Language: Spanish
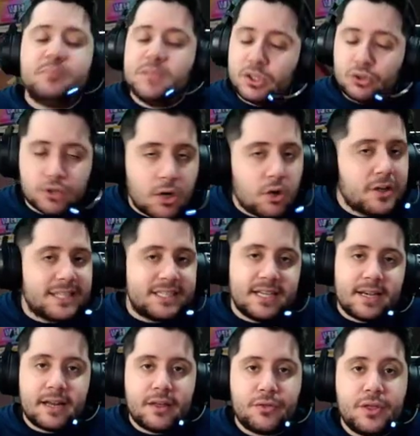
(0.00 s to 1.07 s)
Y esto es algo que se
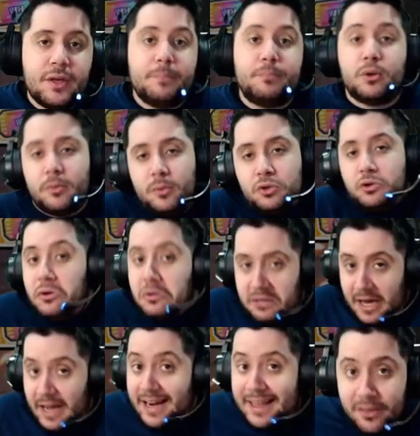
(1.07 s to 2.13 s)
agradece, por lo menos yo,
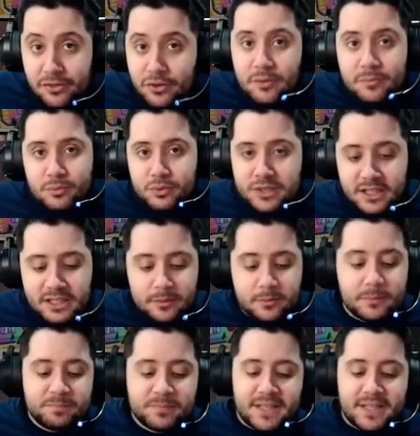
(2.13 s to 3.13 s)
que agradezco muchísimo.